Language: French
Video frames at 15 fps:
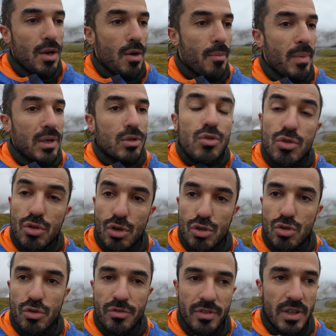m'a
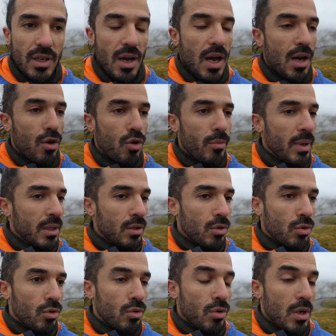surchauffé à
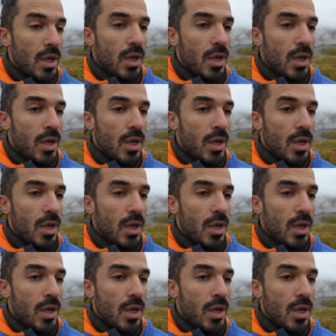remettre